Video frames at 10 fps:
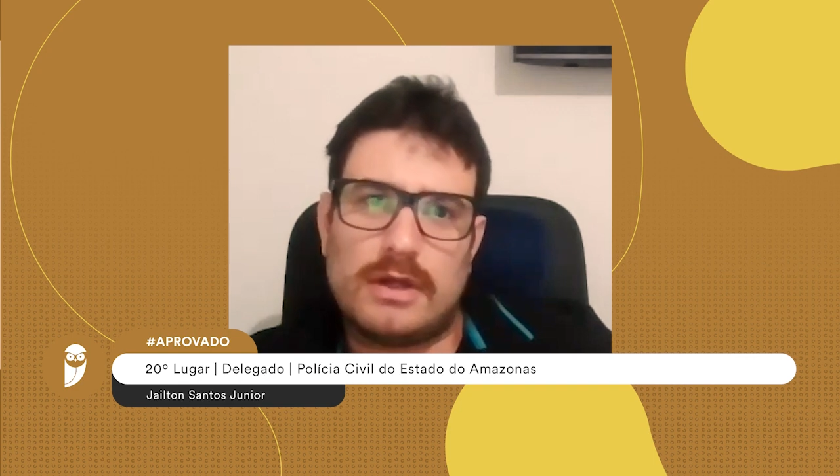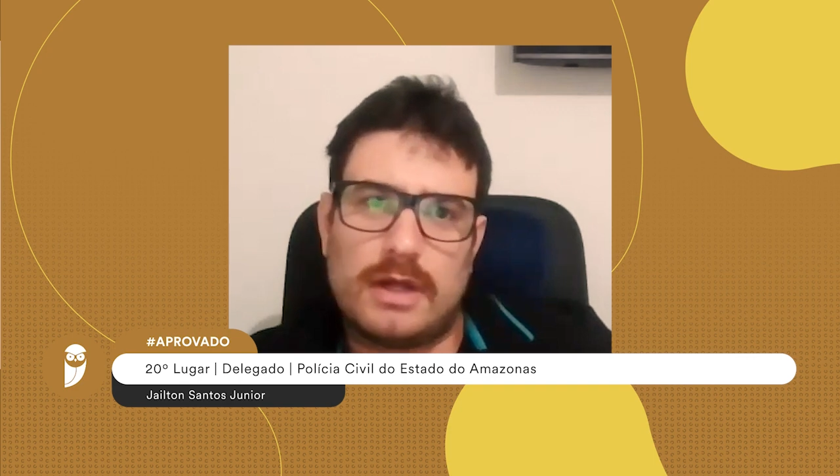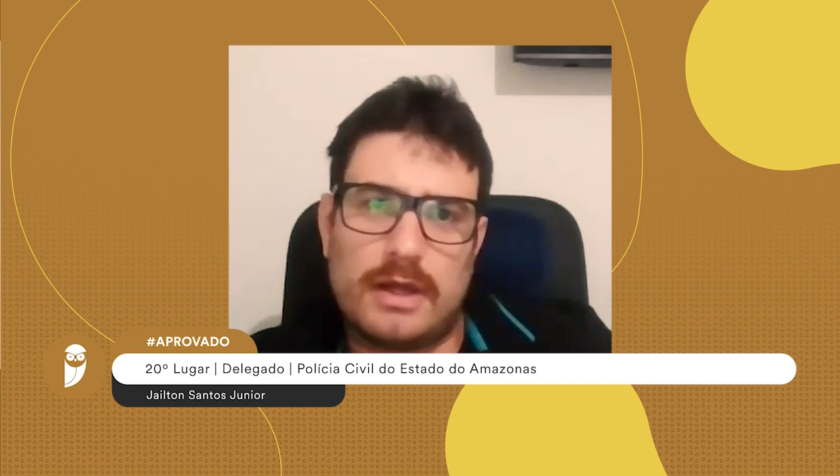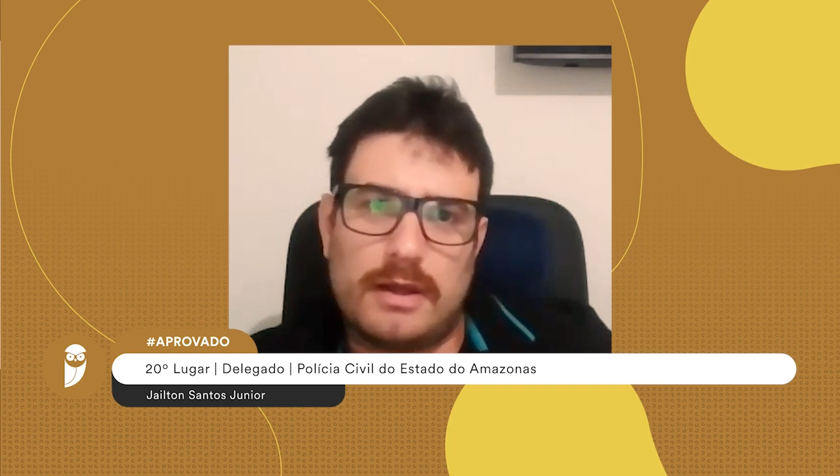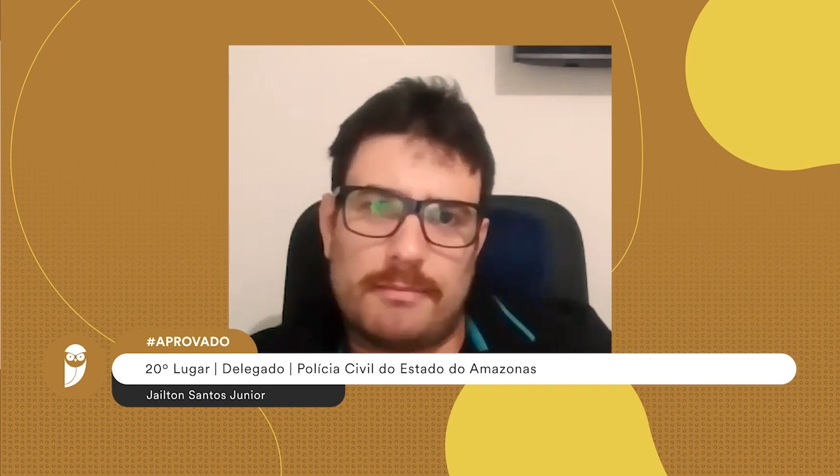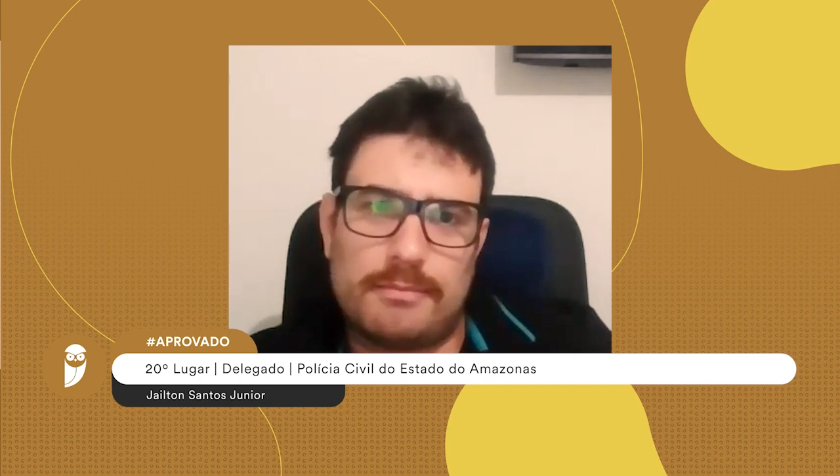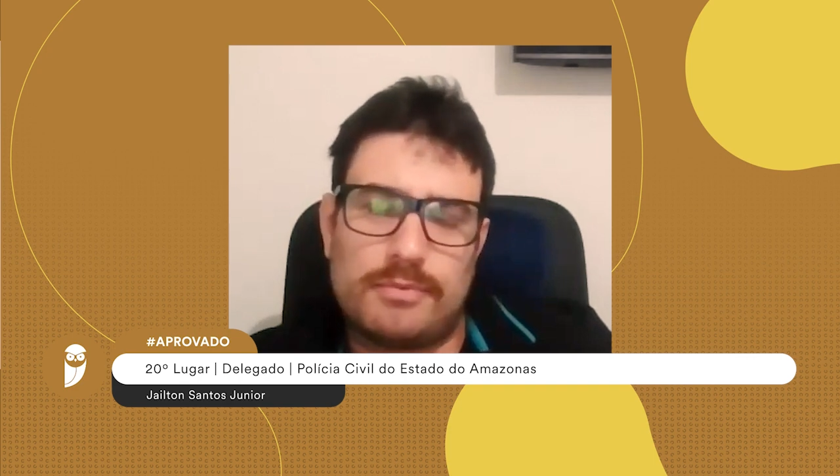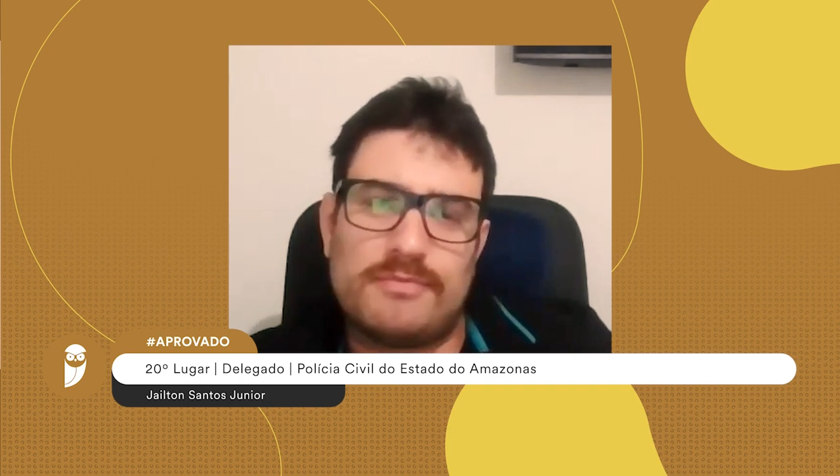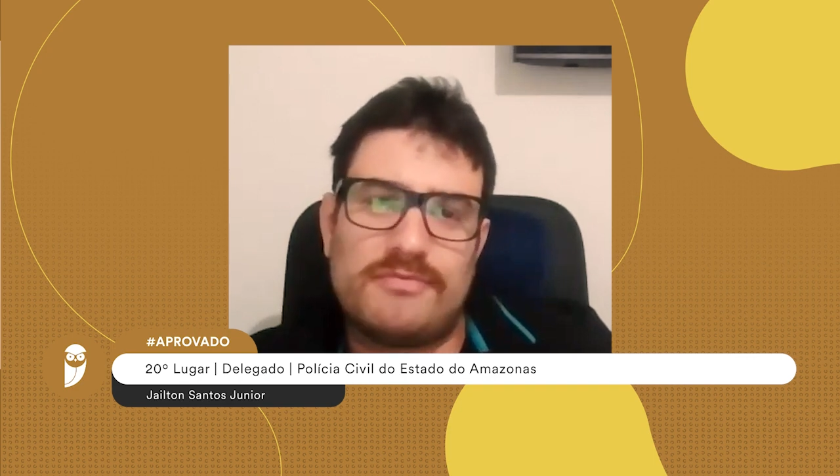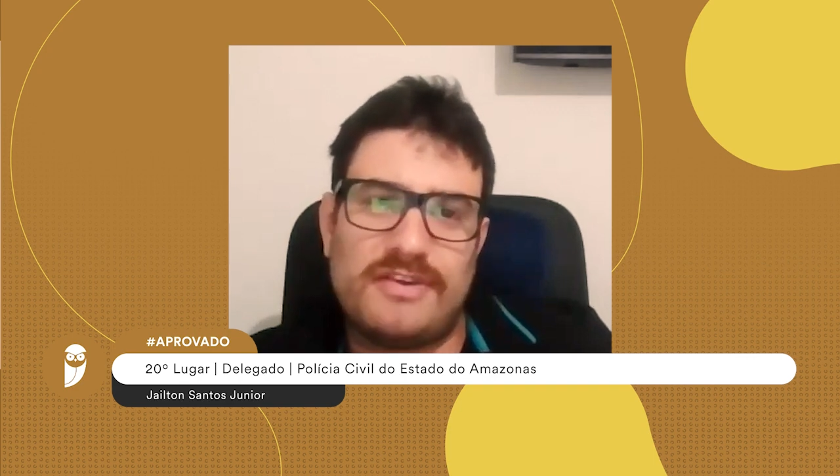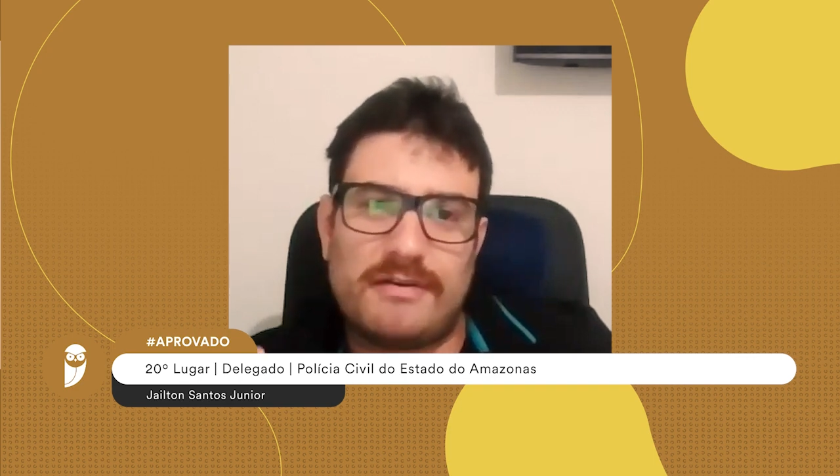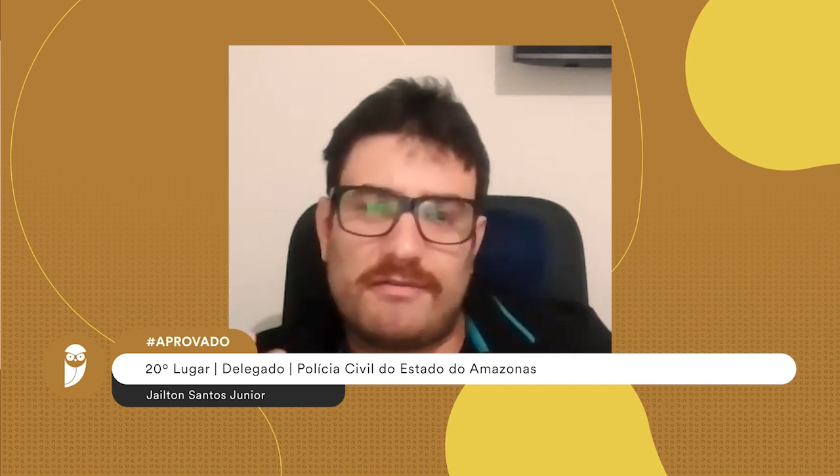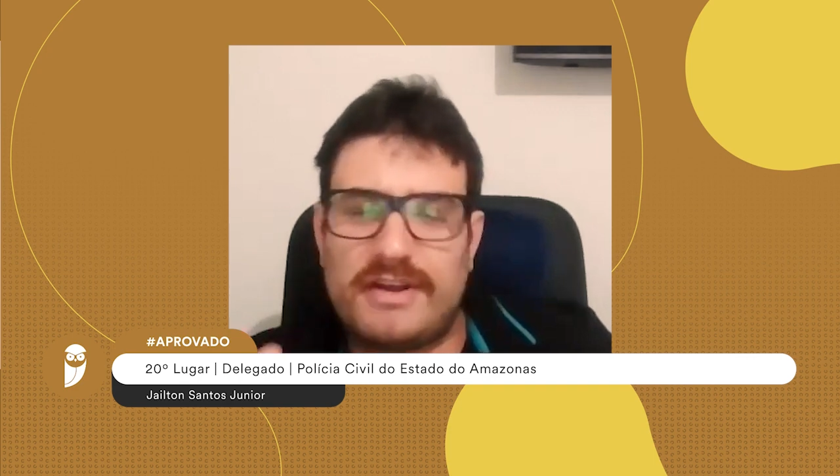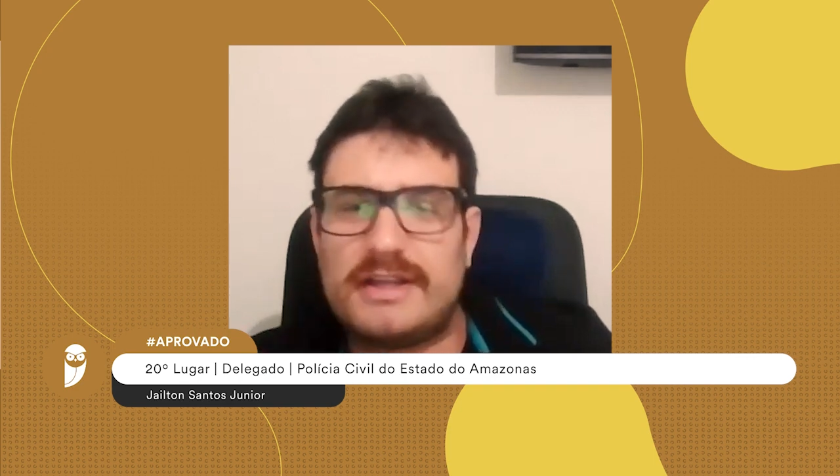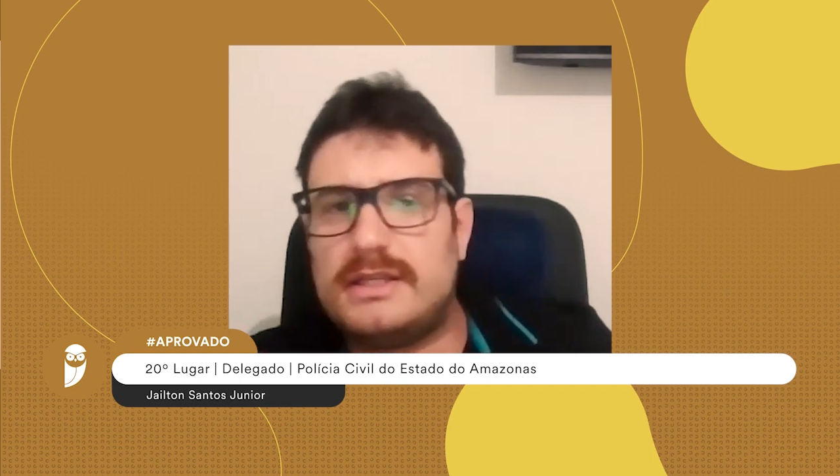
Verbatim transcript: é, ver, ver,